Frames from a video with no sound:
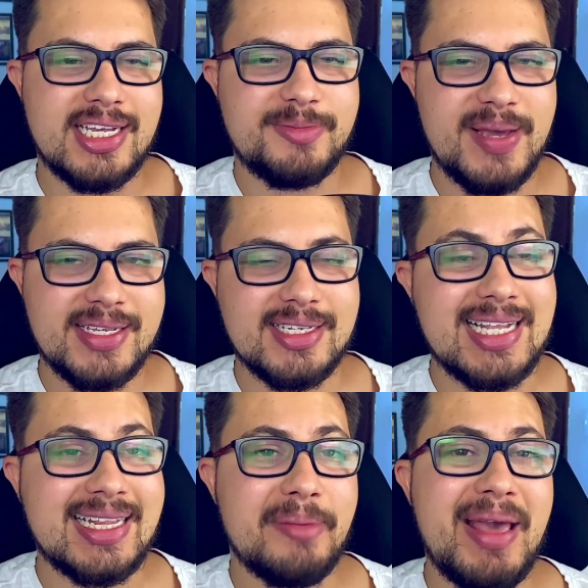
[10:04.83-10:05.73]
as peças
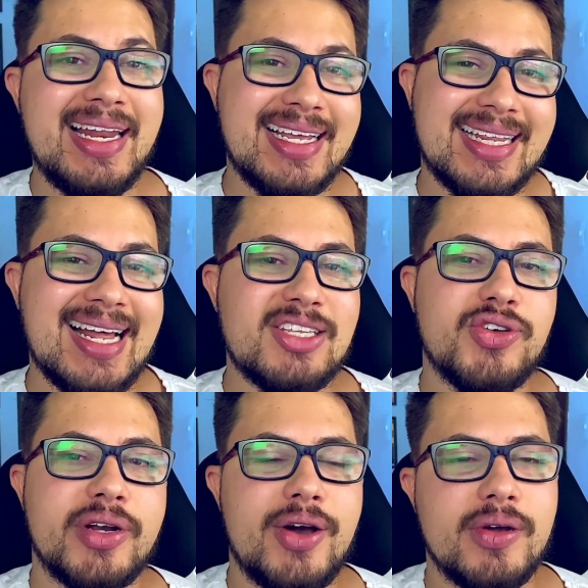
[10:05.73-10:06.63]
na tabelinha
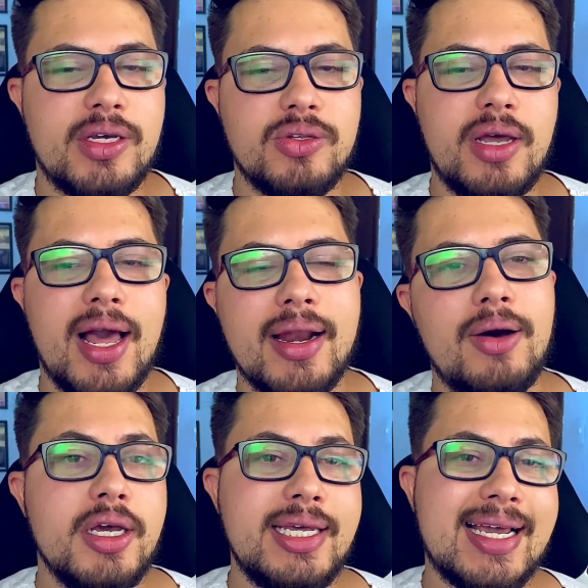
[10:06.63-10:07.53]
tradicional aqui do
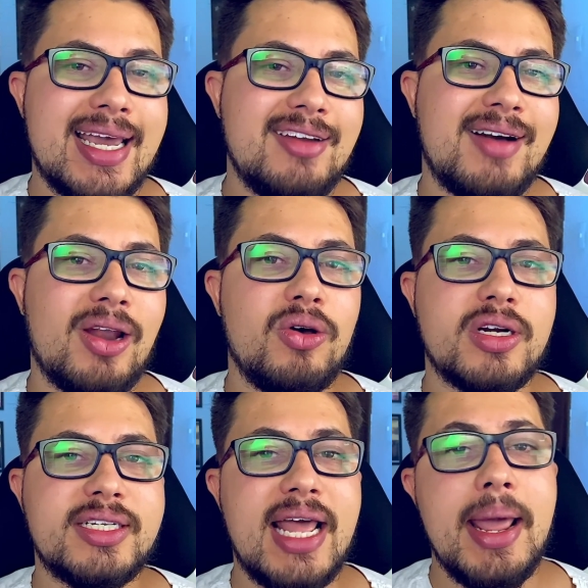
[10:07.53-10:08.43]
canal e aquele
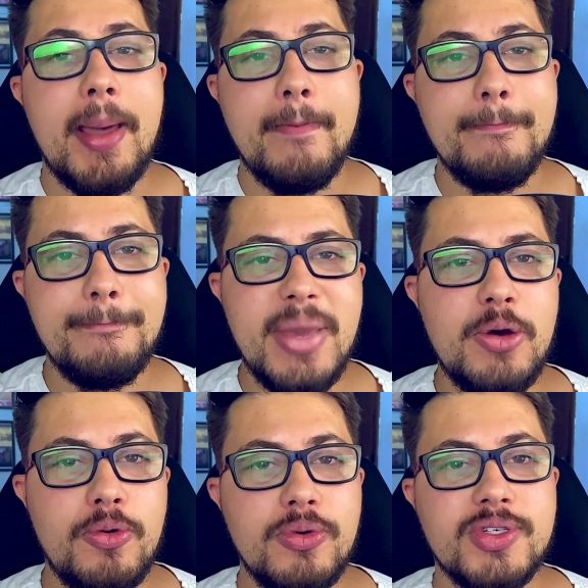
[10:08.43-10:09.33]
valor de R$
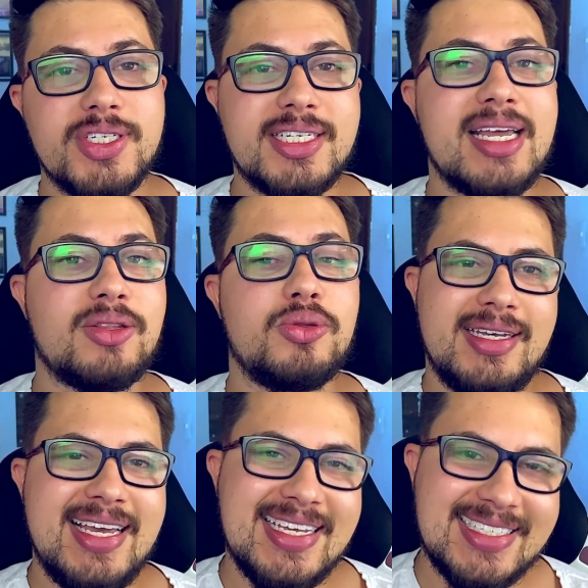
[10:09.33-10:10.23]

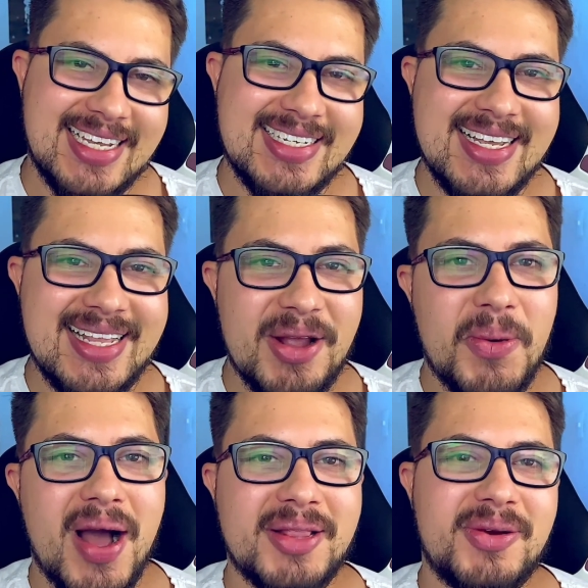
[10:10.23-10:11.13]

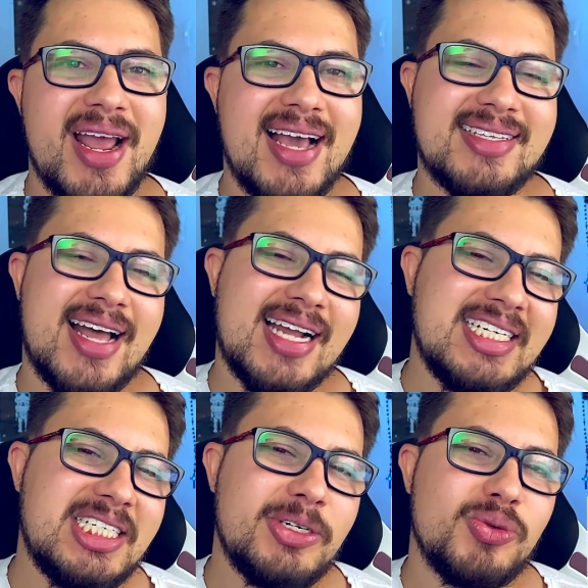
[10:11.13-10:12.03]
1.164, reais, tá? A
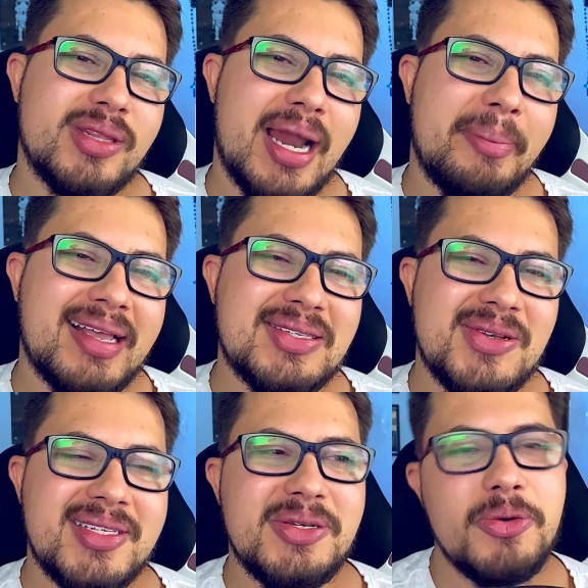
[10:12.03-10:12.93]
gente
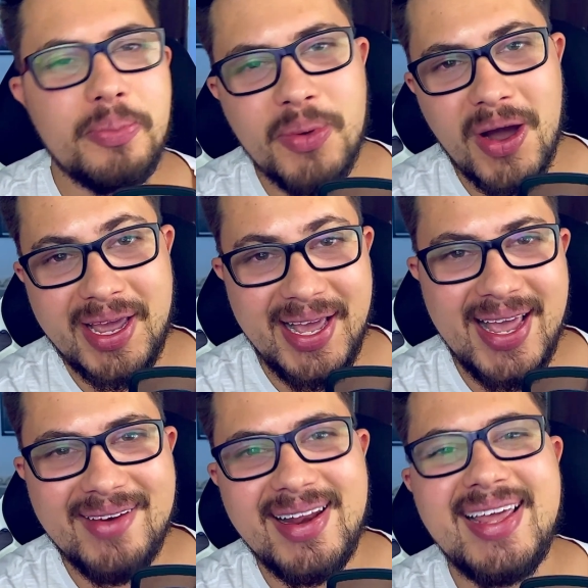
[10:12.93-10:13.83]
ultrapassou assim um
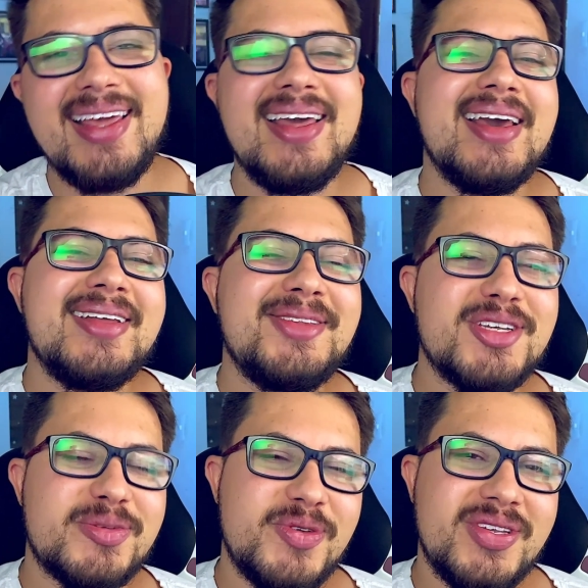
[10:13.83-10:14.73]
pouquinho ali
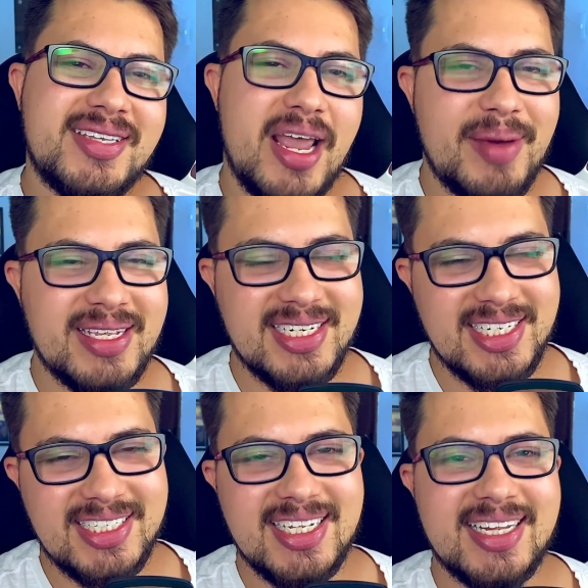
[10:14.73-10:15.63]
dos 1.100, mas a
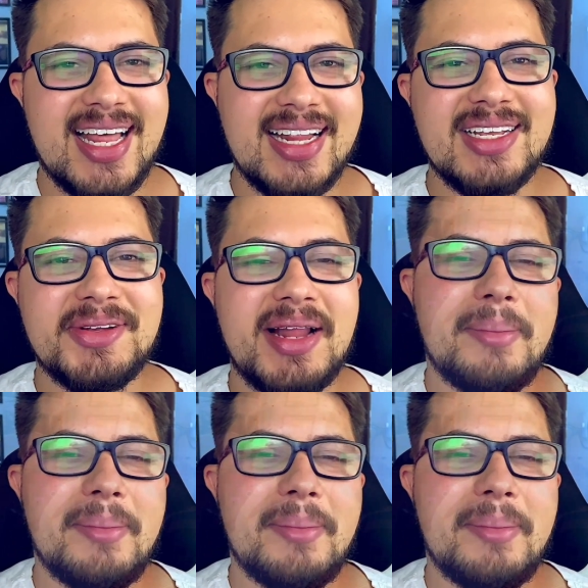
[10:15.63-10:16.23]
gente ainda tá dentro da